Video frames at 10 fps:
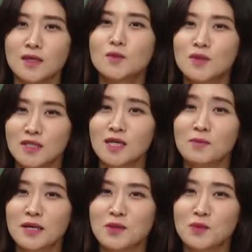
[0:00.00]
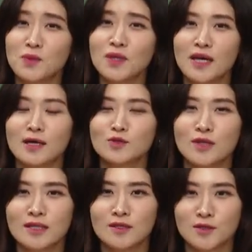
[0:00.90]
이공이삼 학년도
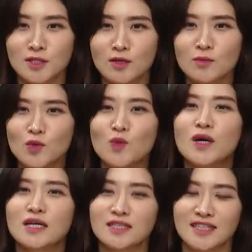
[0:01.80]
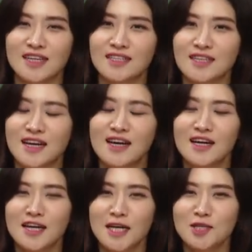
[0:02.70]
대학수학능력시험 동아시아사
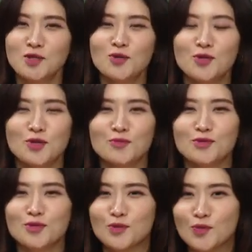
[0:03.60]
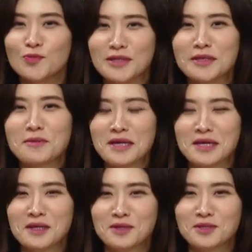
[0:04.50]
해설로 여러분들을 또 만나 뵙게
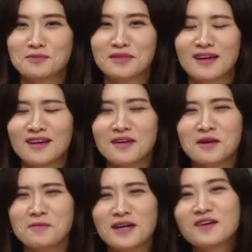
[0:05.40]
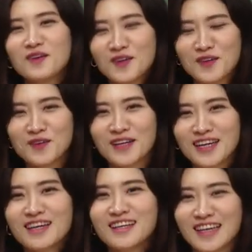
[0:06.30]
되었습니다. 반가워요.
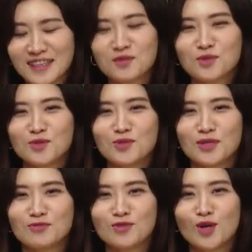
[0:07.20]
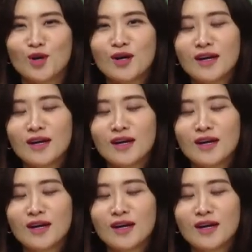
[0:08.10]
예, 나는 또 정선아고요.